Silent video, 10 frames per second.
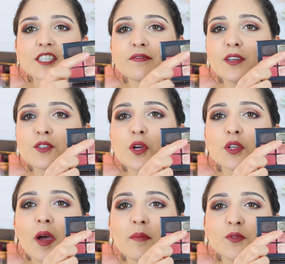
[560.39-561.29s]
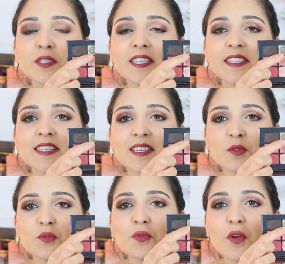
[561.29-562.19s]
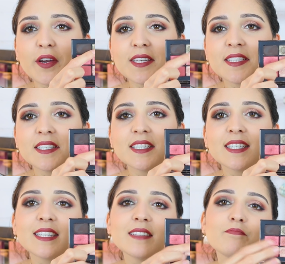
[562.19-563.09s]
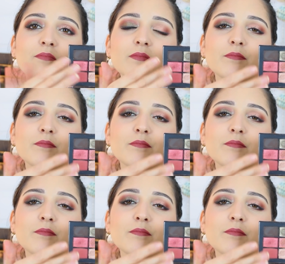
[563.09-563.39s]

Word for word: J'ai fait en sorte quand même d'utiliser cette couleur ici qui